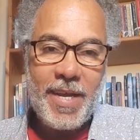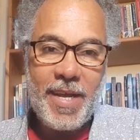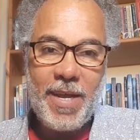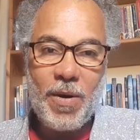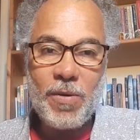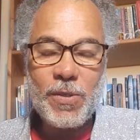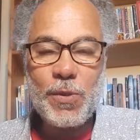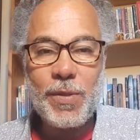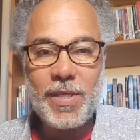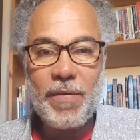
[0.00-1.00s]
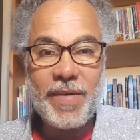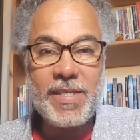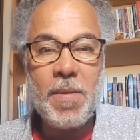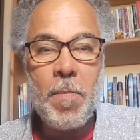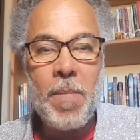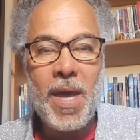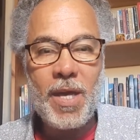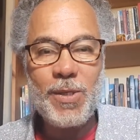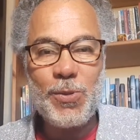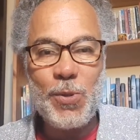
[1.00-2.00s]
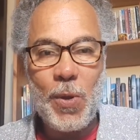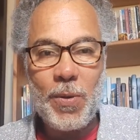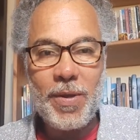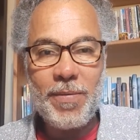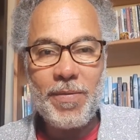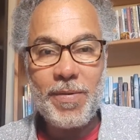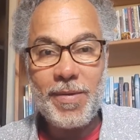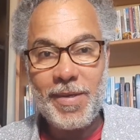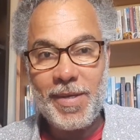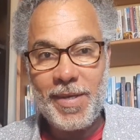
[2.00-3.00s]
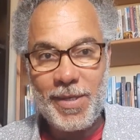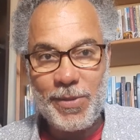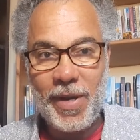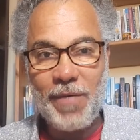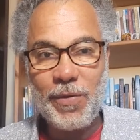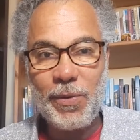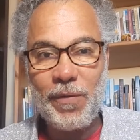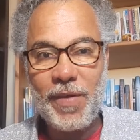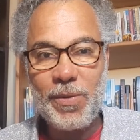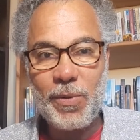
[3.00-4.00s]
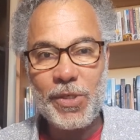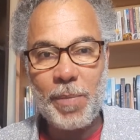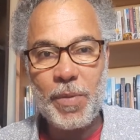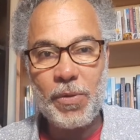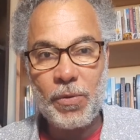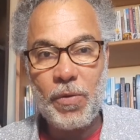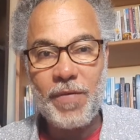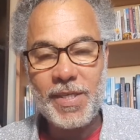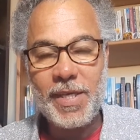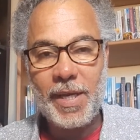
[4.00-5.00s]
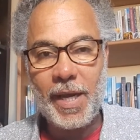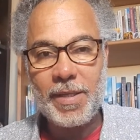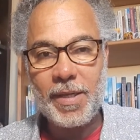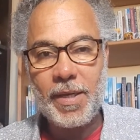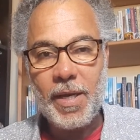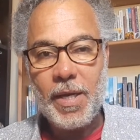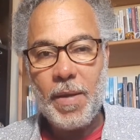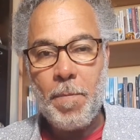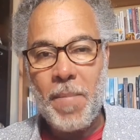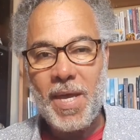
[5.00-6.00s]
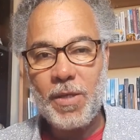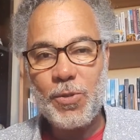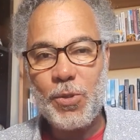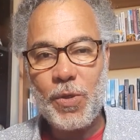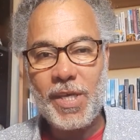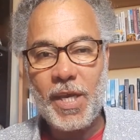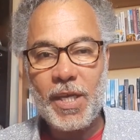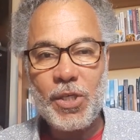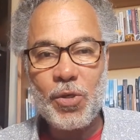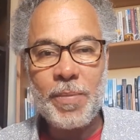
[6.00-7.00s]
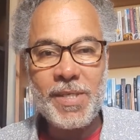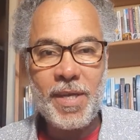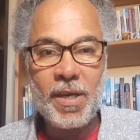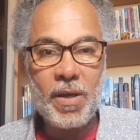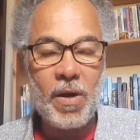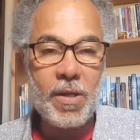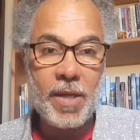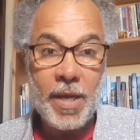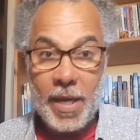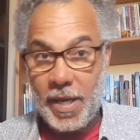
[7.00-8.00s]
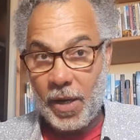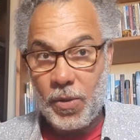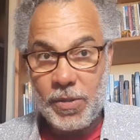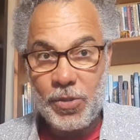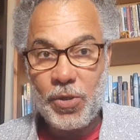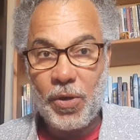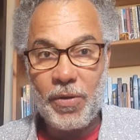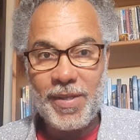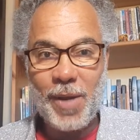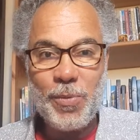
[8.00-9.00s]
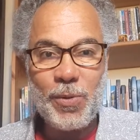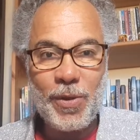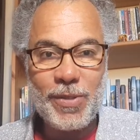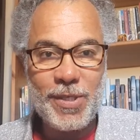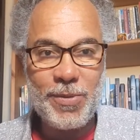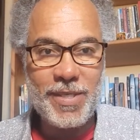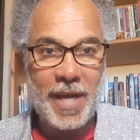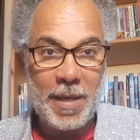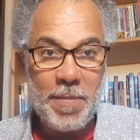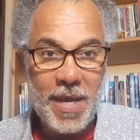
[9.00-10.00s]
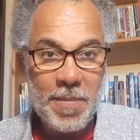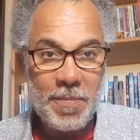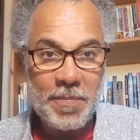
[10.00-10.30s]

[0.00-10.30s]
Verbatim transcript: Et ensuite, il va dire, mais Dieu, et cela vous trouvez dans le chapitre 2, verset 4, mais Dieu qui est riche en miséricorde et à cause du grand amour dont il nous a aimés,